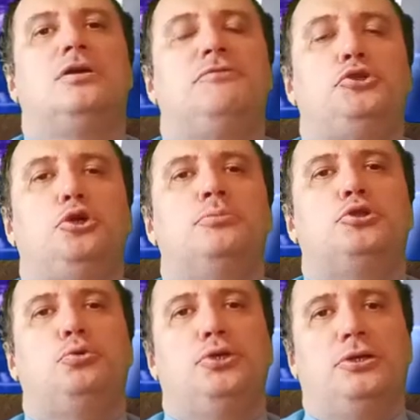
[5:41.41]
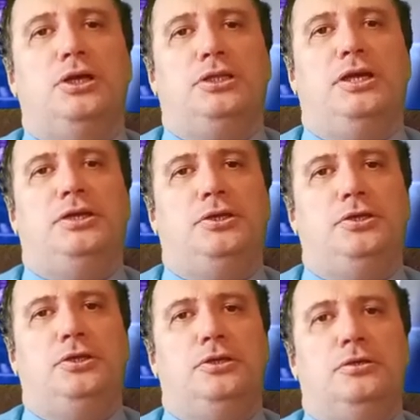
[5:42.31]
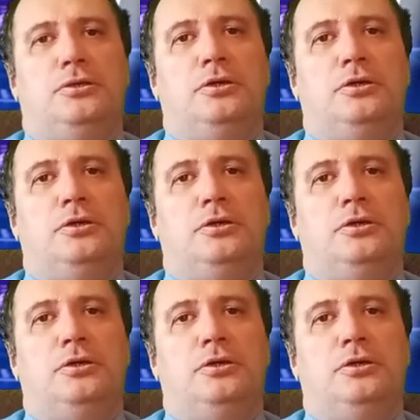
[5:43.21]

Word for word: В чем суть этой ахинеи?